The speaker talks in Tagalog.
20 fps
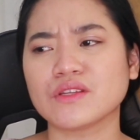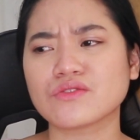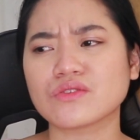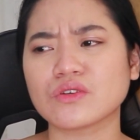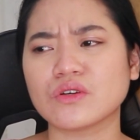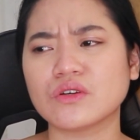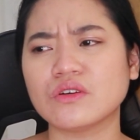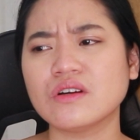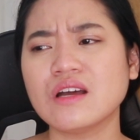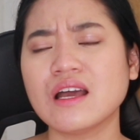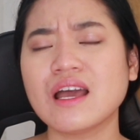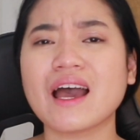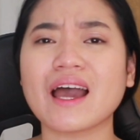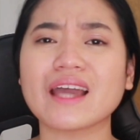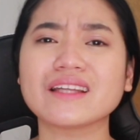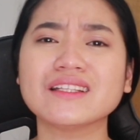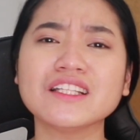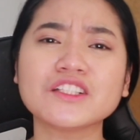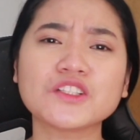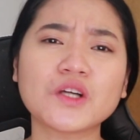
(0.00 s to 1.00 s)
So,
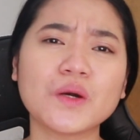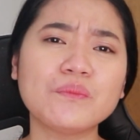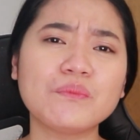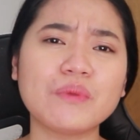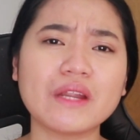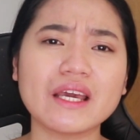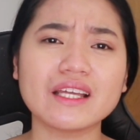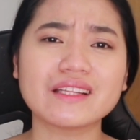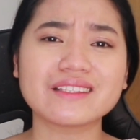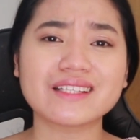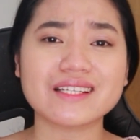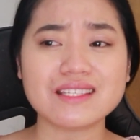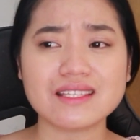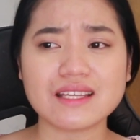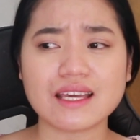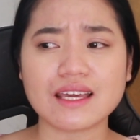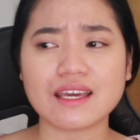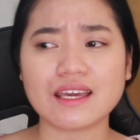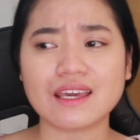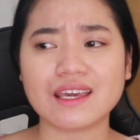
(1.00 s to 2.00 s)
I didn't complain
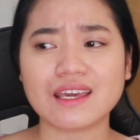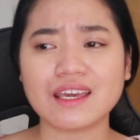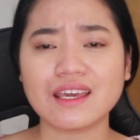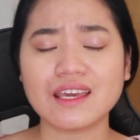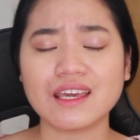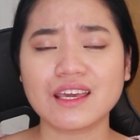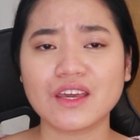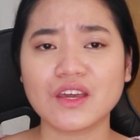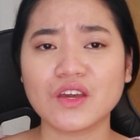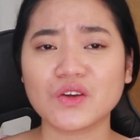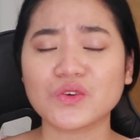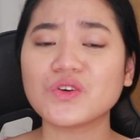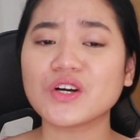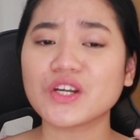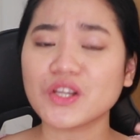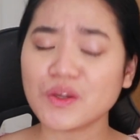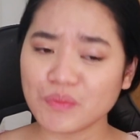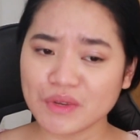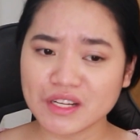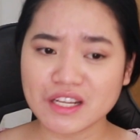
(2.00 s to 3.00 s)
kasi kung
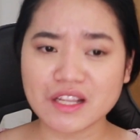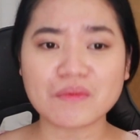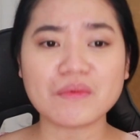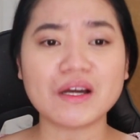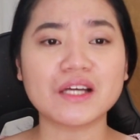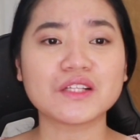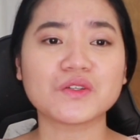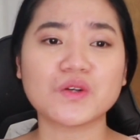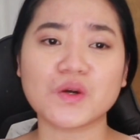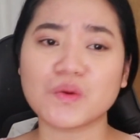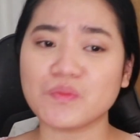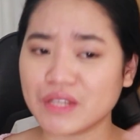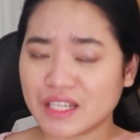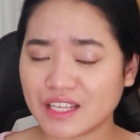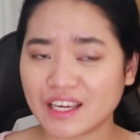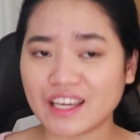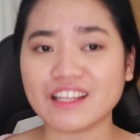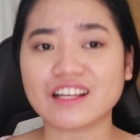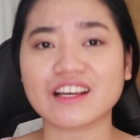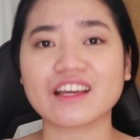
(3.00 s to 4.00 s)
ano yung pinirmahan ko,
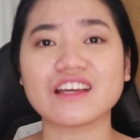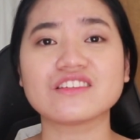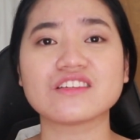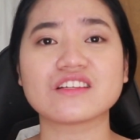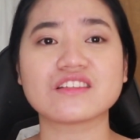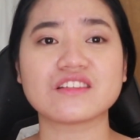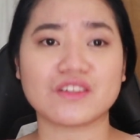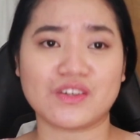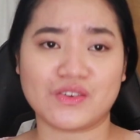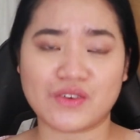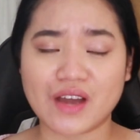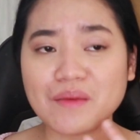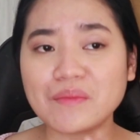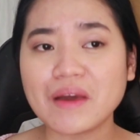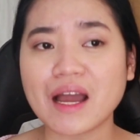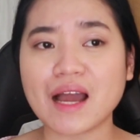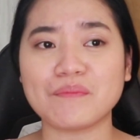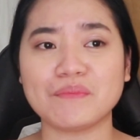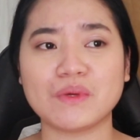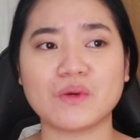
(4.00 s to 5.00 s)
binigay ng agency ko,
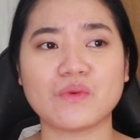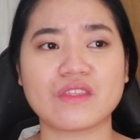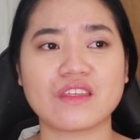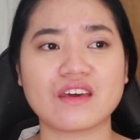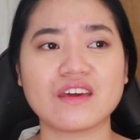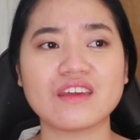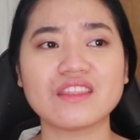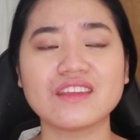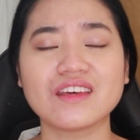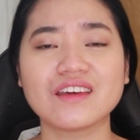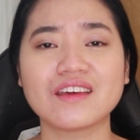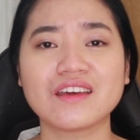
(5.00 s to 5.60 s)
I'm happy with it.